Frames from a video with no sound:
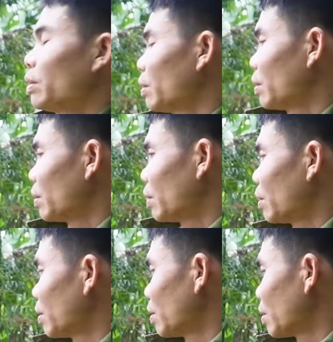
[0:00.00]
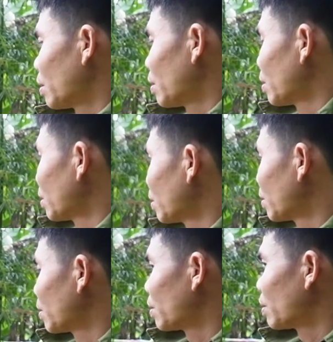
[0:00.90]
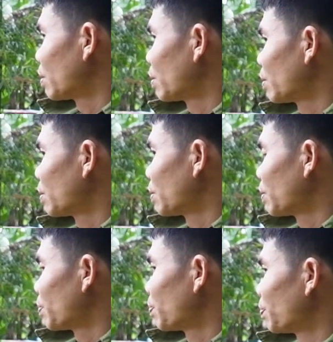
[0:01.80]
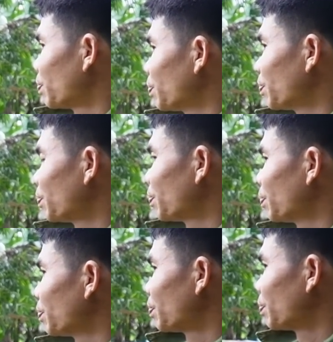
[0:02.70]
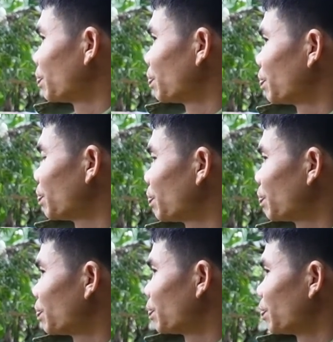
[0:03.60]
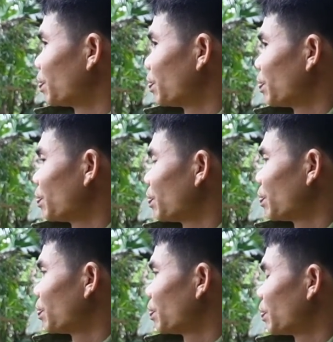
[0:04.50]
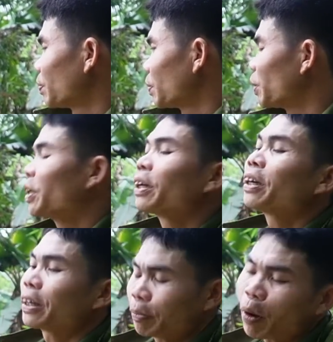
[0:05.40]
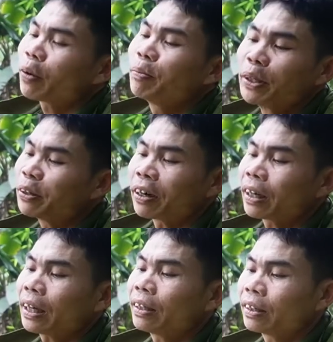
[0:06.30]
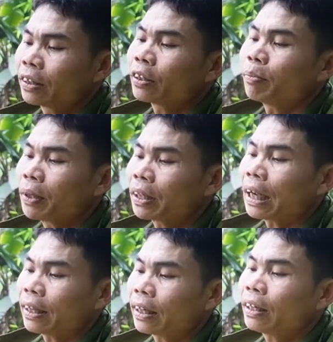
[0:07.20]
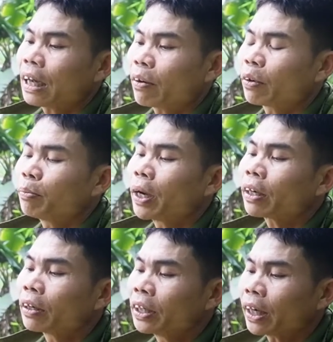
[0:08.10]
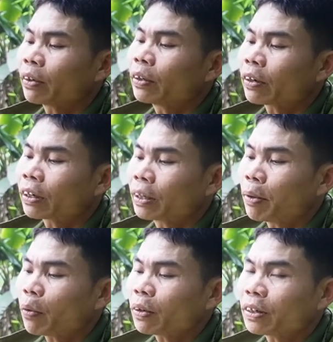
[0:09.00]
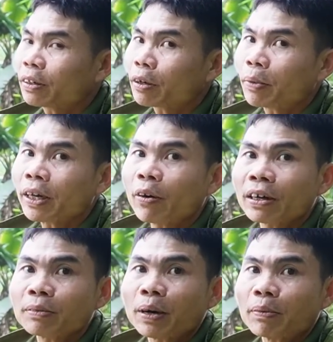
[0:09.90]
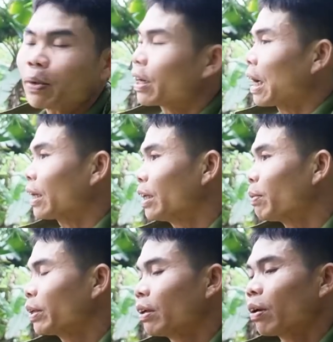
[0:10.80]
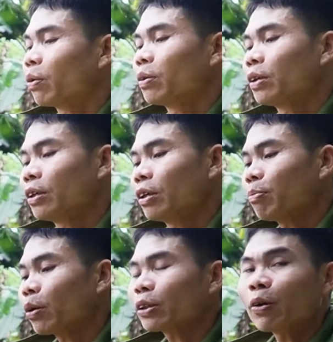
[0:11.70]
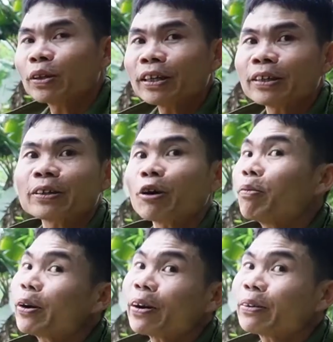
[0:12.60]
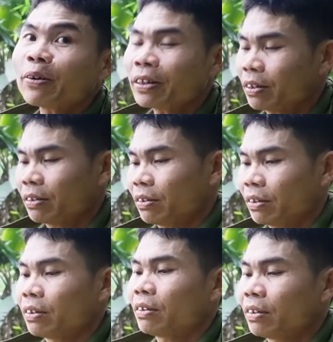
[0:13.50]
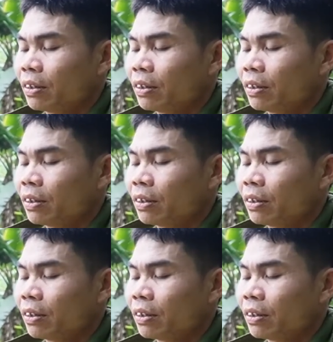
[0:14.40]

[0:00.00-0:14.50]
sau này thì xây cái nhà này thì à, ví dụ như khoảng độ 4 năm cái bóng Ui thì cái, cái bóng là bình thường cái này thì, thì mình chạy cái nào nó mấy cân điện nó thôi còn cái bóng này nó có mấy ót và, và đáng kể bao nhiêu Đúng đâu. Rồi, toàn cái bóng to nhất chỉ có số mấy ót thôi. Toàn toàn bóng dạng